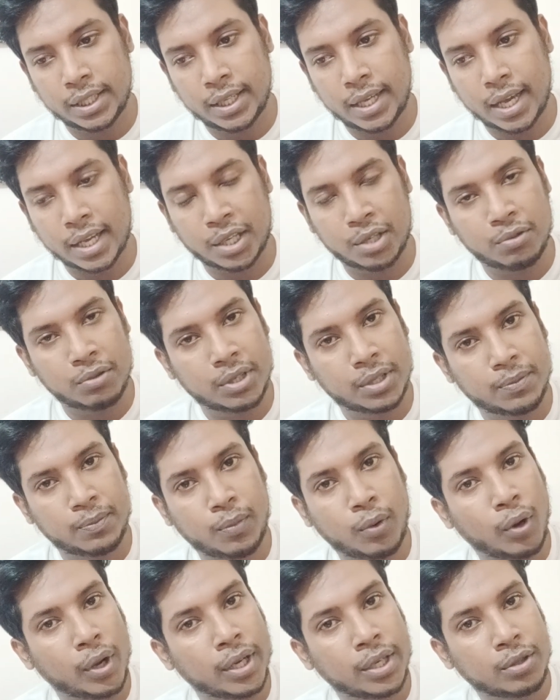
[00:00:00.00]
অ্যাকিউরেট
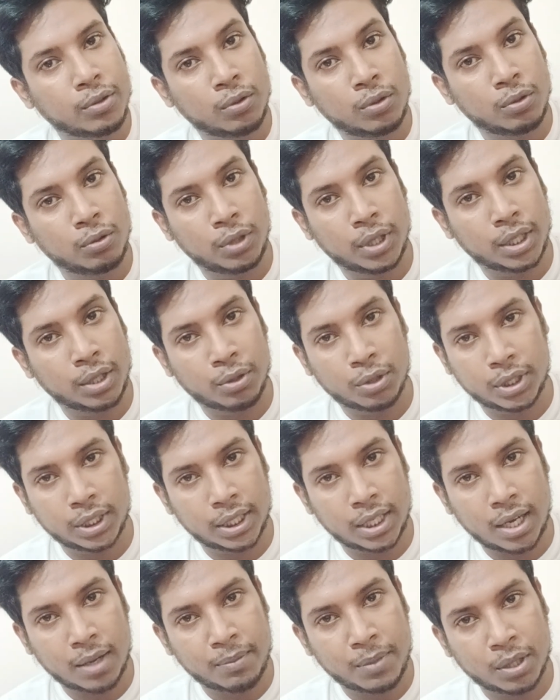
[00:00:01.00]
পয়েন্টগুলো উল্লেখ করতে
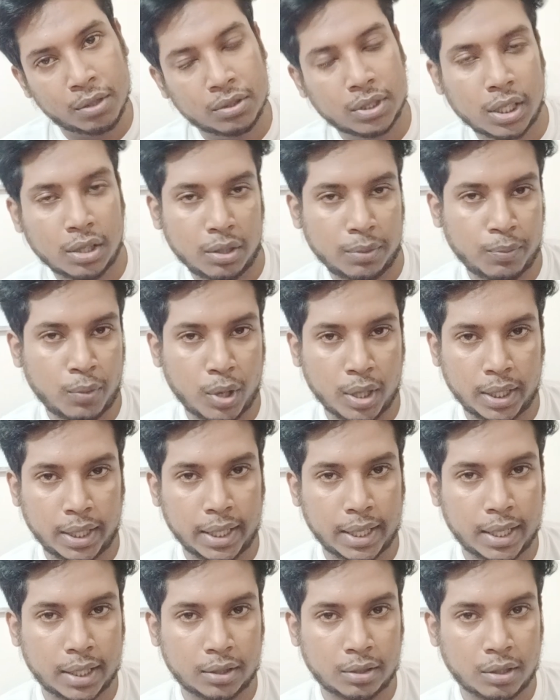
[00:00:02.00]
না পারো তাহলে পয়েন্ট
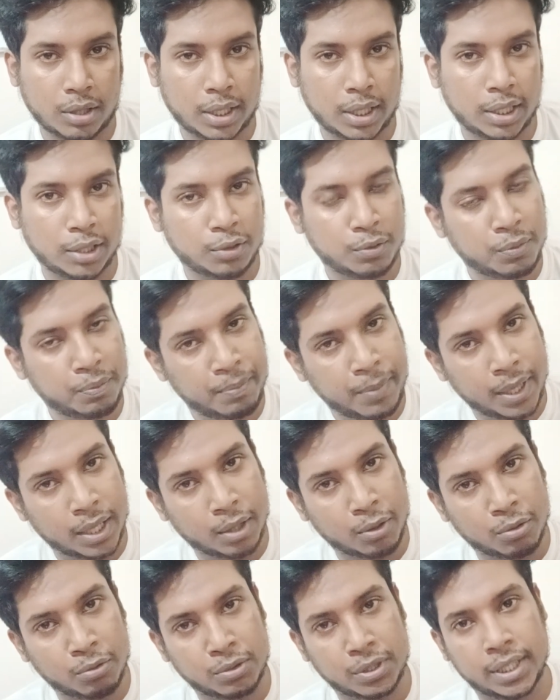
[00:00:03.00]
লেখার দরকার নেই তুমি প্যারা
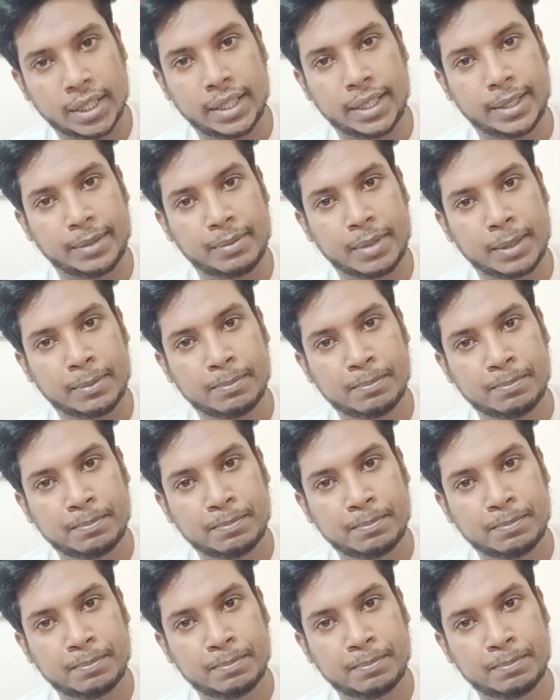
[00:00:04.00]
অনুযায়ী লিখবা